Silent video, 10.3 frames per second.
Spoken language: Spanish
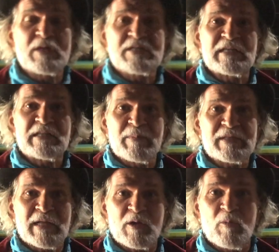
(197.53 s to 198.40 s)

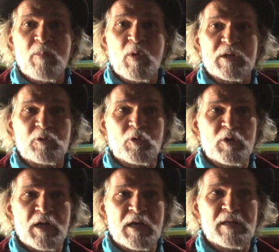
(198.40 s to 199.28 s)
recientemente la
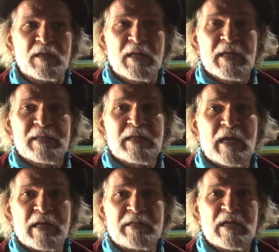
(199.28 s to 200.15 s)
convocatoria de
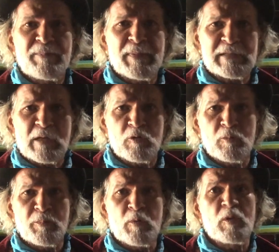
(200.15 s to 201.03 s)
la ley del
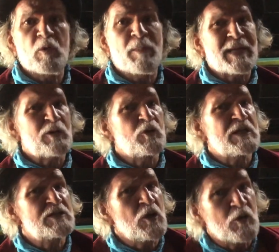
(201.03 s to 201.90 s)
espectáculo público para
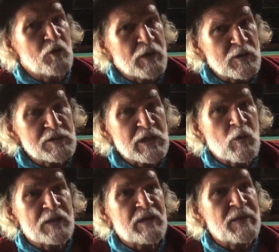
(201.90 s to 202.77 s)
dotación, nos dieron
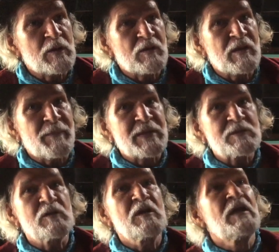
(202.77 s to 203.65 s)
50 millones de
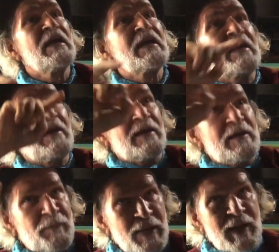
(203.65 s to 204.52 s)
pesos que
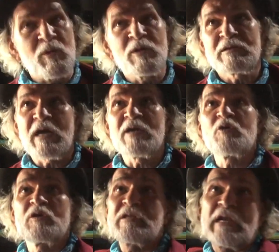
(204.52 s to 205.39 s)
esperamos este
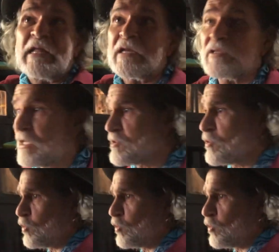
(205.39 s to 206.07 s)
año estrenar esos